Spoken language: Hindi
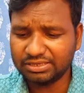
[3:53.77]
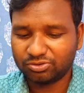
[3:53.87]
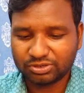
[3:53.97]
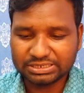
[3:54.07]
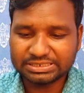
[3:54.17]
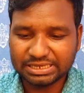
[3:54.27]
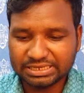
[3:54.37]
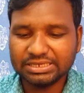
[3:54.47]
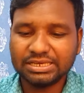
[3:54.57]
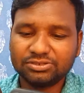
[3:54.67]
तो कैसे
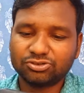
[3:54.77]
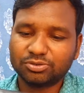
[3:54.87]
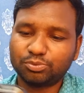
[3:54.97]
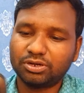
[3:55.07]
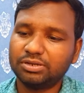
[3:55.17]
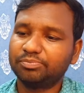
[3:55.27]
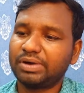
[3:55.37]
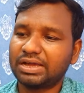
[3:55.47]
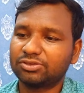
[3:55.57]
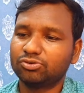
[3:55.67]
यही है जो कि प्रॉब्लम
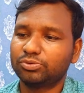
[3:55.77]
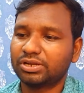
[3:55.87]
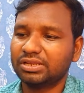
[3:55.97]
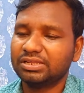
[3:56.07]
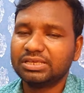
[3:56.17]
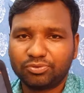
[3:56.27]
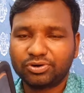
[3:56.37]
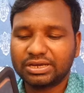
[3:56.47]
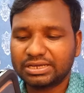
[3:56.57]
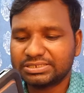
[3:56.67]
बाकी ओवरऑल
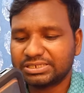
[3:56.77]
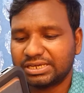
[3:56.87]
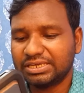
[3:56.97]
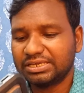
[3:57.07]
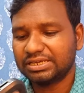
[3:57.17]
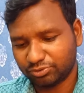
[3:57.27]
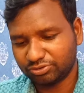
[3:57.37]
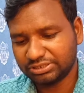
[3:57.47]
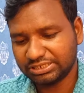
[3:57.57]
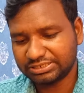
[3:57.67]
प्रोडक्ट अच्छा है
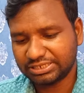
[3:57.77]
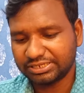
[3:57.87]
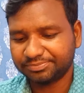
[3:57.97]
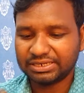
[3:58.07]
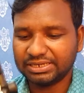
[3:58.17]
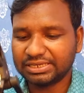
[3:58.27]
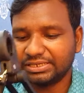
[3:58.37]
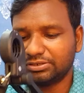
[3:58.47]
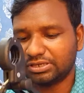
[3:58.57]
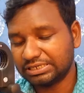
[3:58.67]
बहुत ही अच्छा है लेकिन